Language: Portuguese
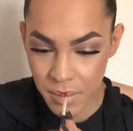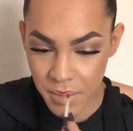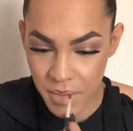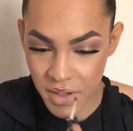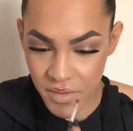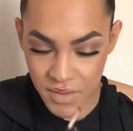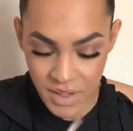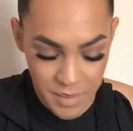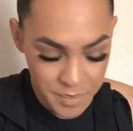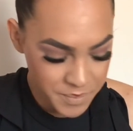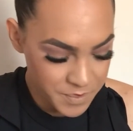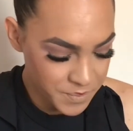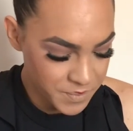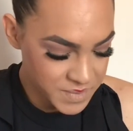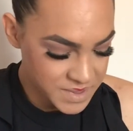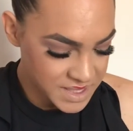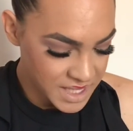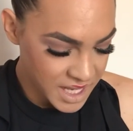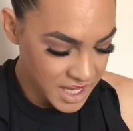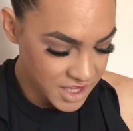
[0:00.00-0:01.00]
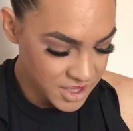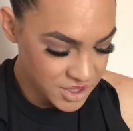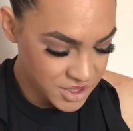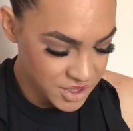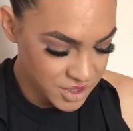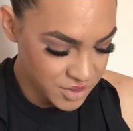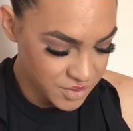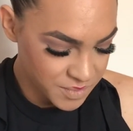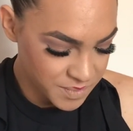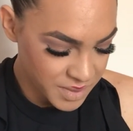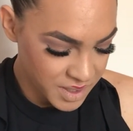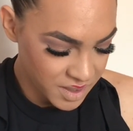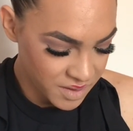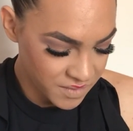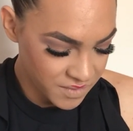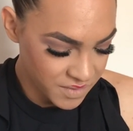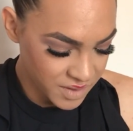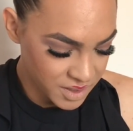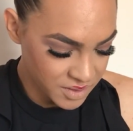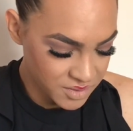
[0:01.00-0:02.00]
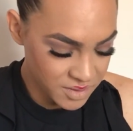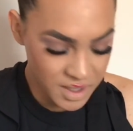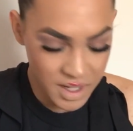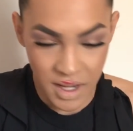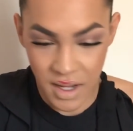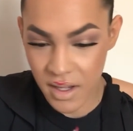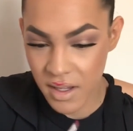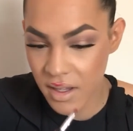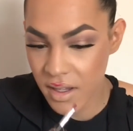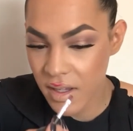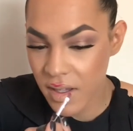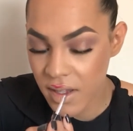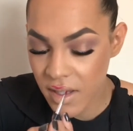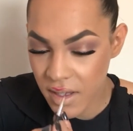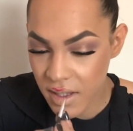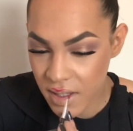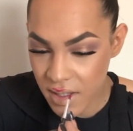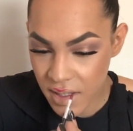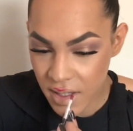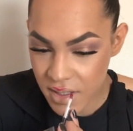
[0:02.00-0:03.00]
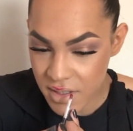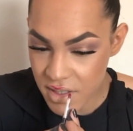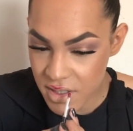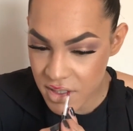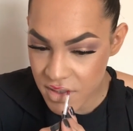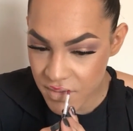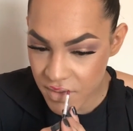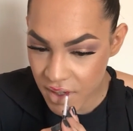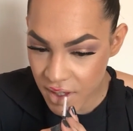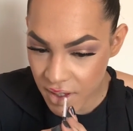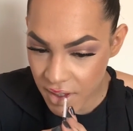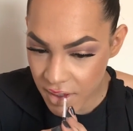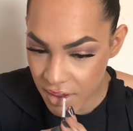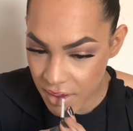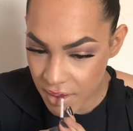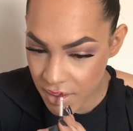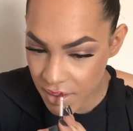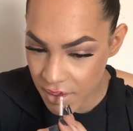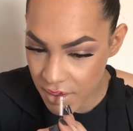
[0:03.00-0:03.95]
Pra ficar certinho, perfeito lá. E a gente vai...